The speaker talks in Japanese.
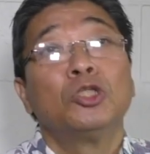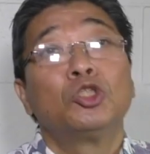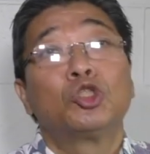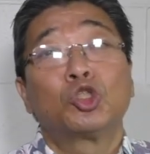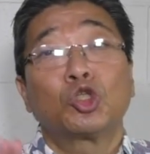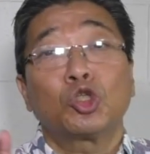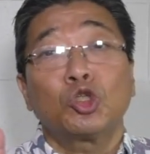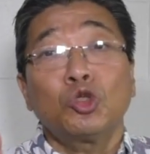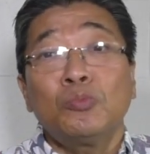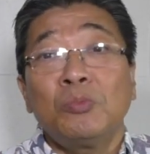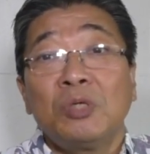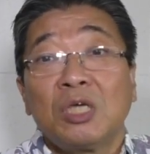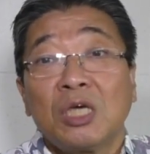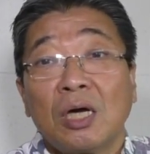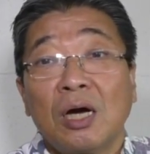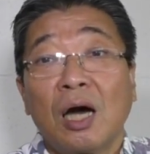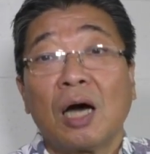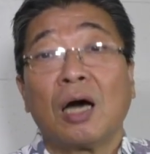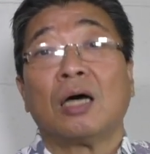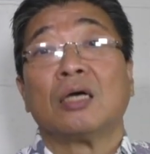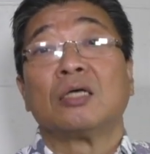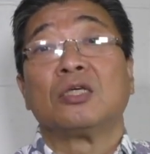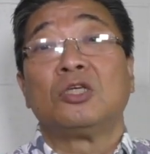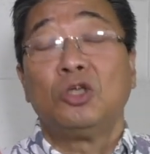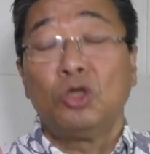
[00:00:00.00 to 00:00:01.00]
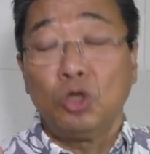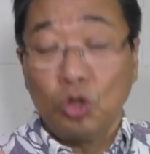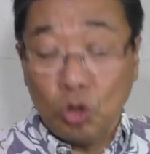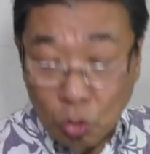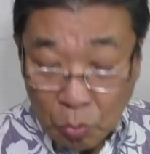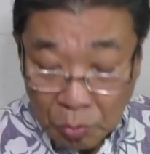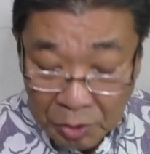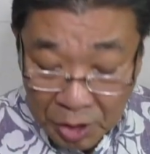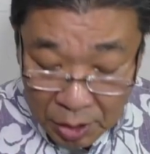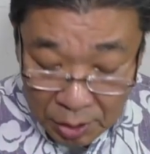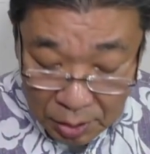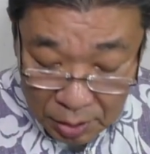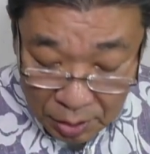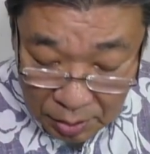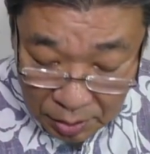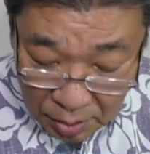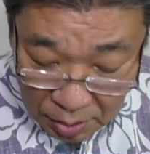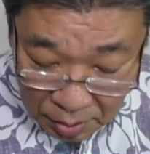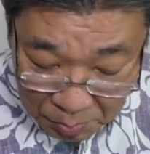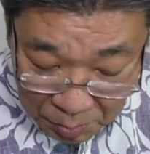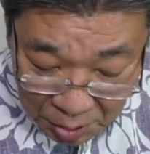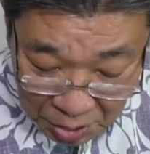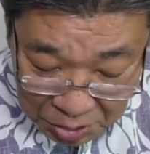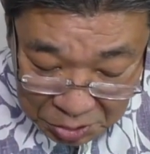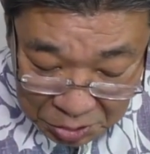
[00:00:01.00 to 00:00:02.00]
罪が清めら
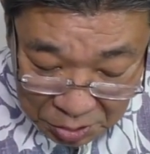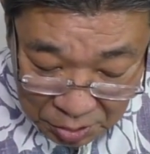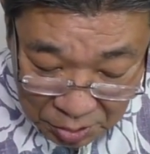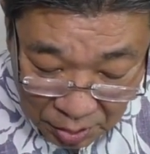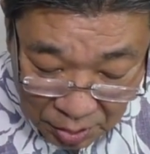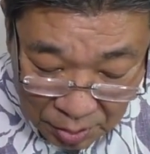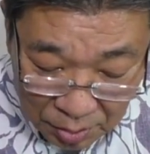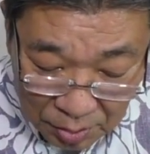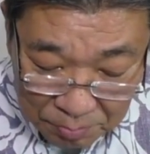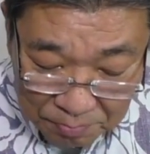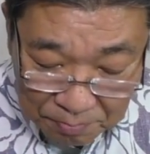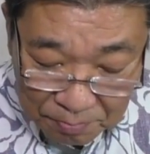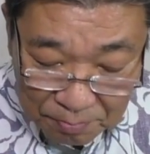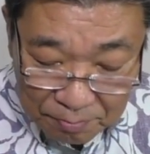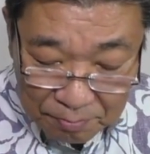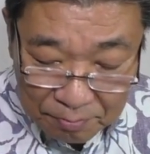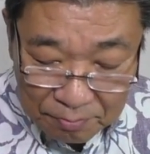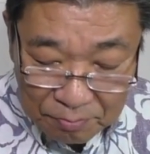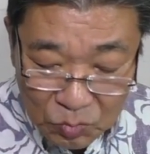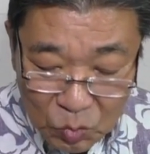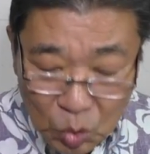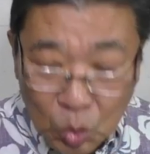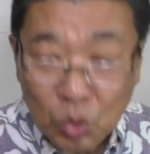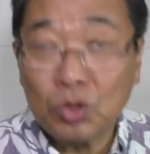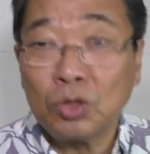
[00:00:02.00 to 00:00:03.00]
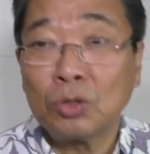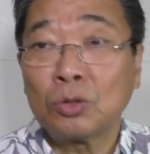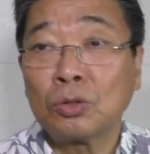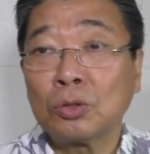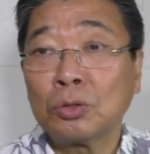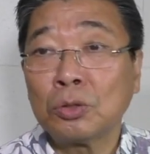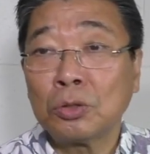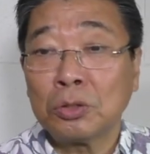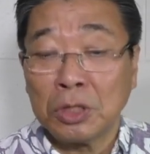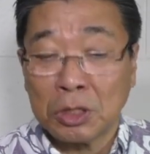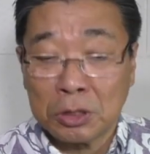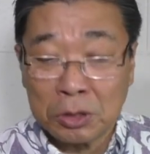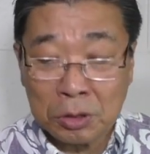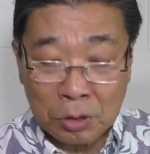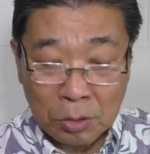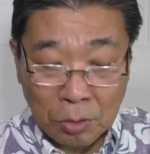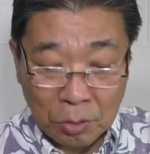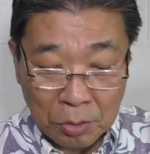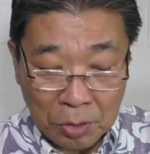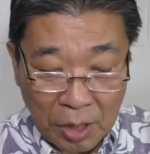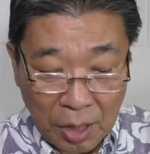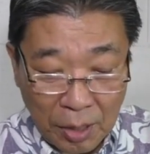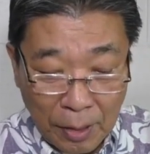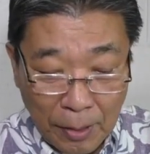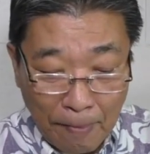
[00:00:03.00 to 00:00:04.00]
れましたということです
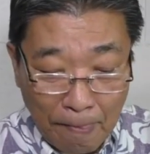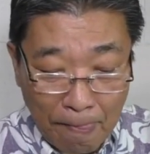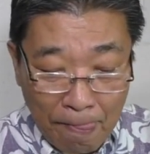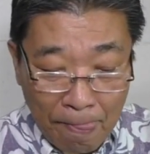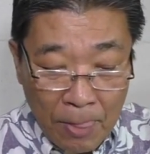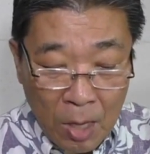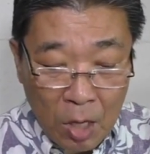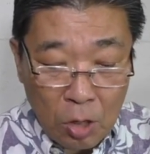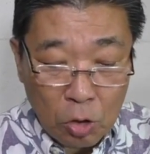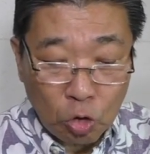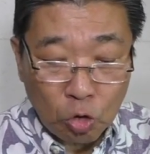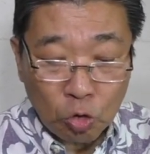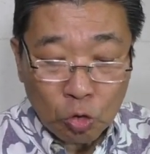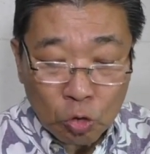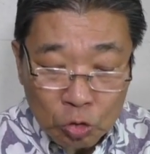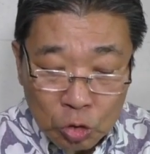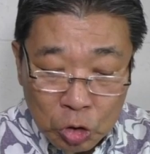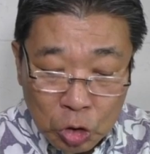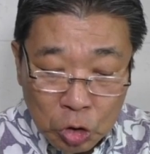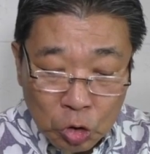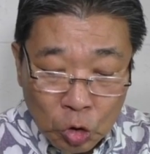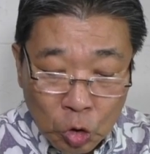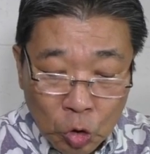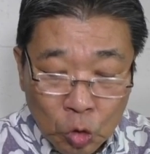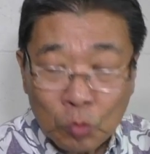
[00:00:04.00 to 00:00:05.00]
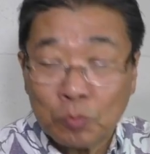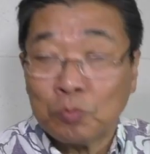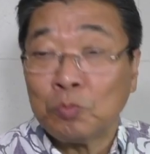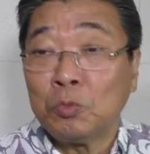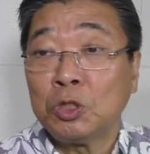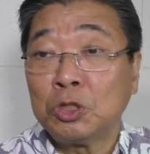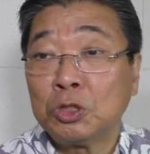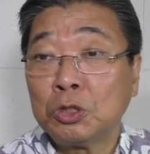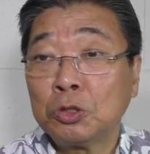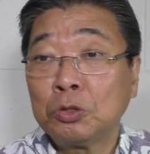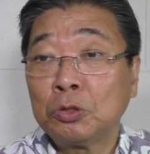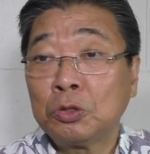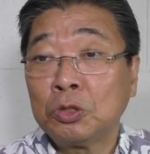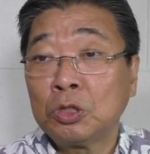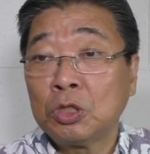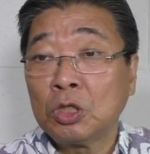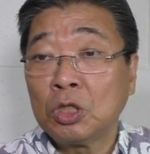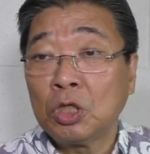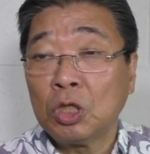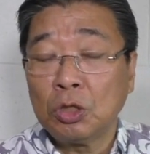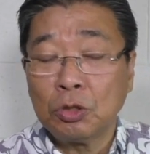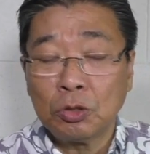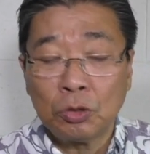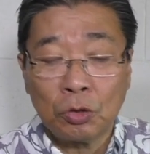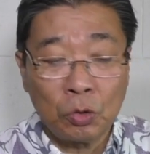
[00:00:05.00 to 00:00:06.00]
のでこの血と水っ
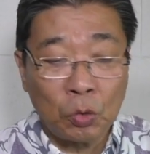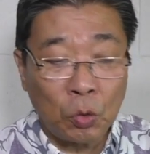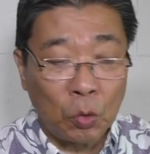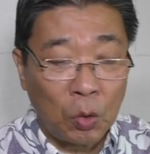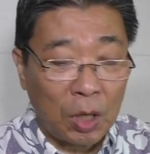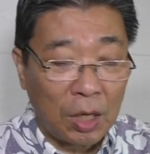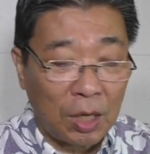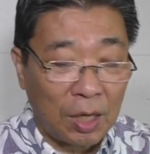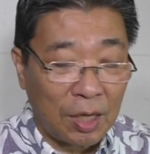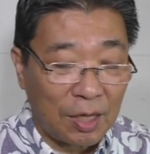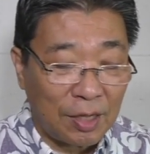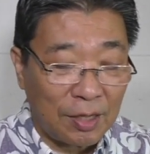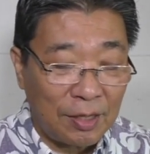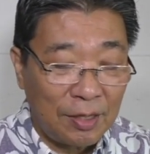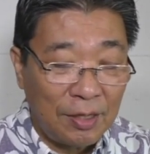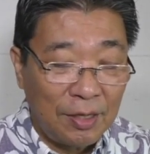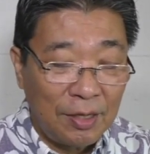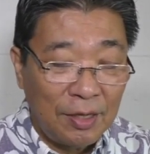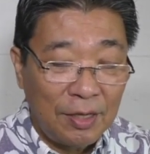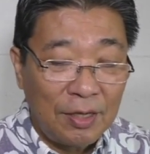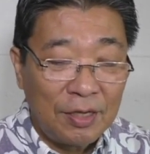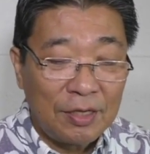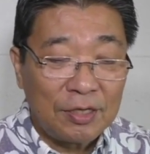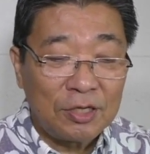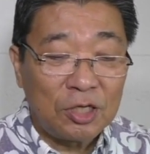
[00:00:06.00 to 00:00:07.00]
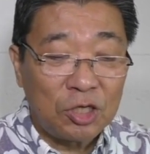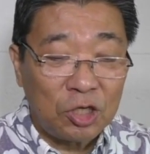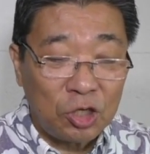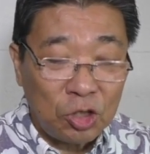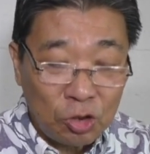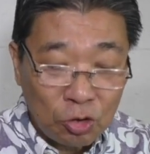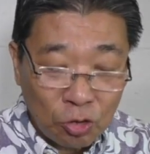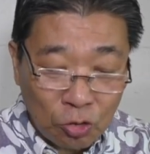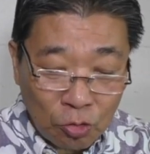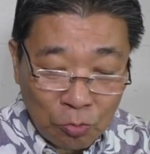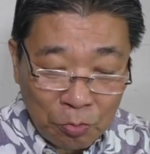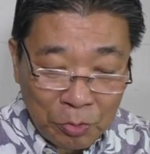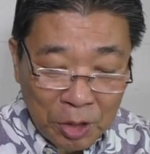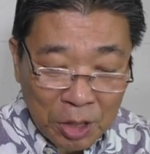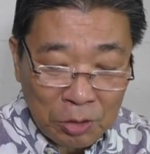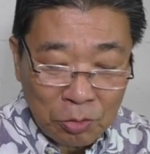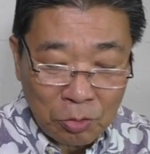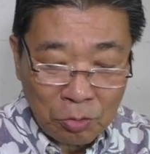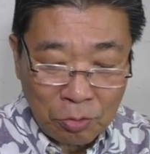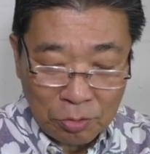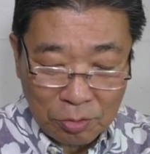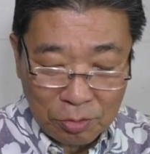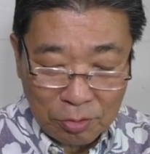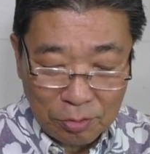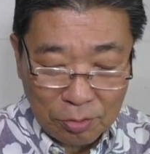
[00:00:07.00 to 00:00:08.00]
ていうのは清め
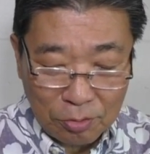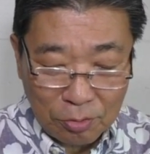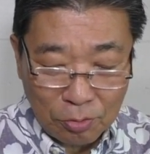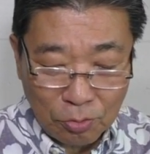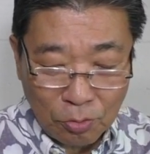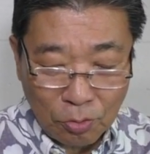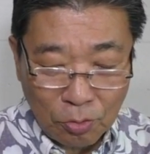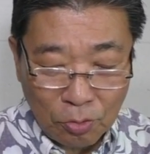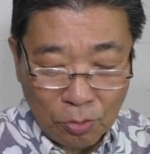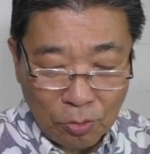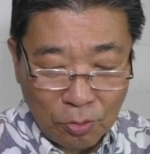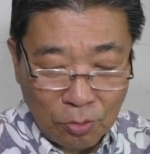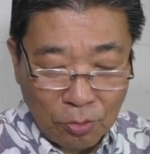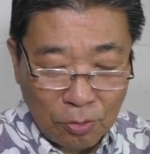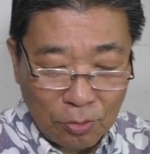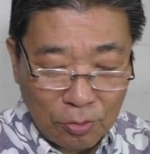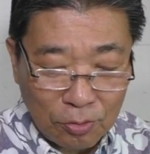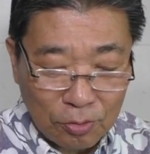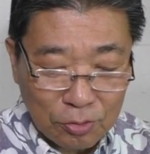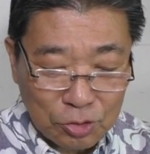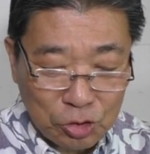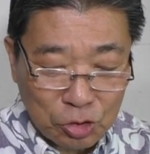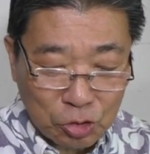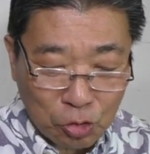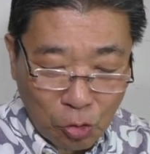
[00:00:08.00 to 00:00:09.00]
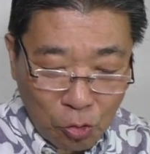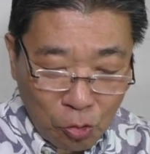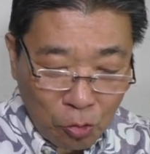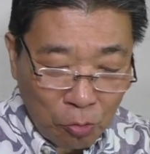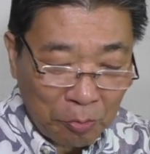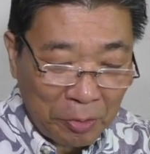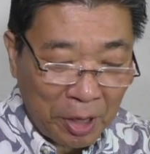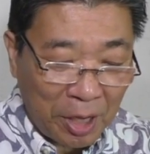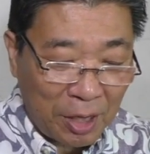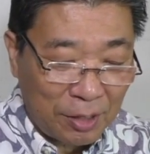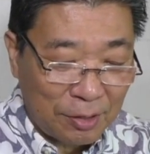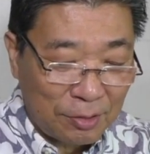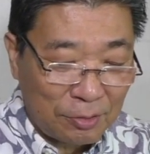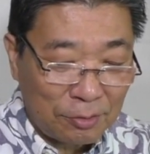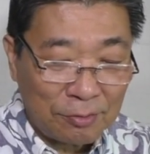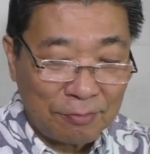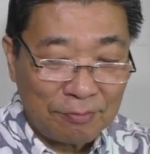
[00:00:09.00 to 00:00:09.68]
の証明